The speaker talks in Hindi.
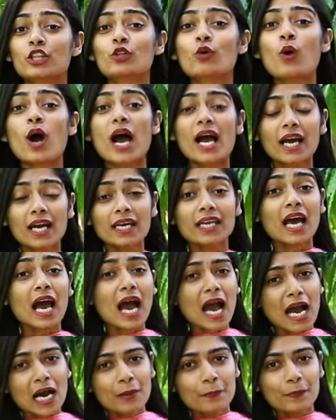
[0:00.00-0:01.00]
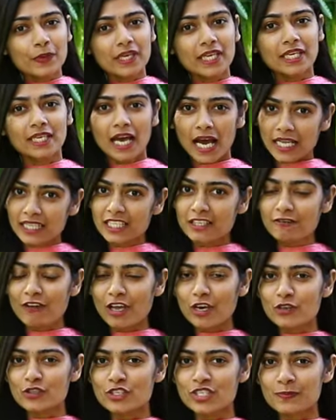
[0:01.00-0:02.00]
तो अगर आप भी गांधी
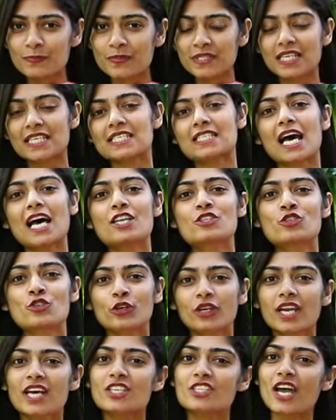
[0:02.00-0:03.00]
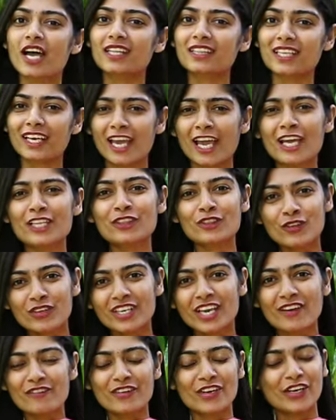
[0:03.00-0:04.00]
फेलोशिप के साथ जुड़ना चाहते हैं तो
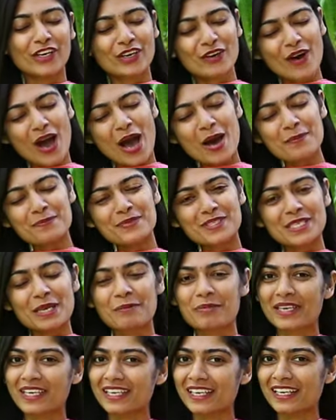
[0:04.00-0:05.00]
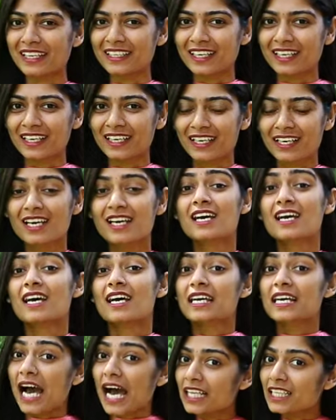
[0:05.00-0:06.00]
ये वीडियो आप सभी के लिए
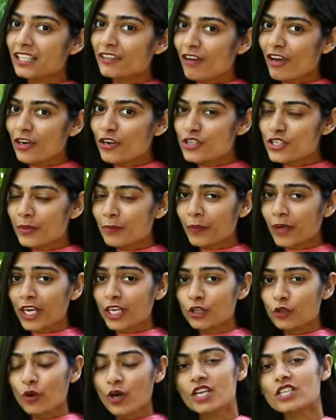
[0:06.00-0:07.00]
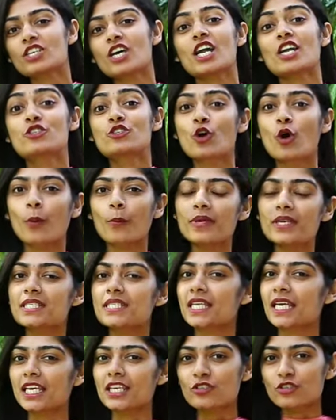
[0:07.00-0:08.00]
गांधी फेलोशिप के 2024
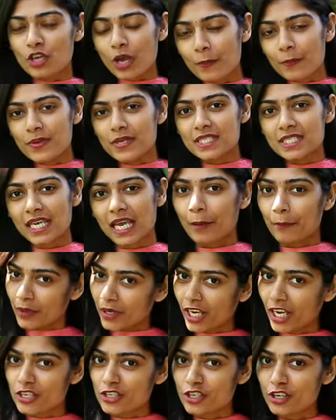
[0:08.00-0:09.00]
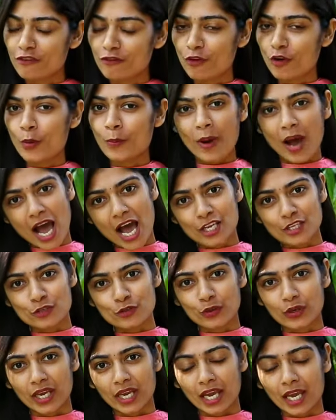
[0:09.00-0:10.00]
से 26 के एप्लीकेशन फॉर्म आ
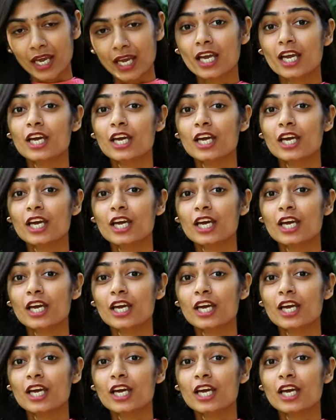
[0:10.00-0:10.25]
चुके हैं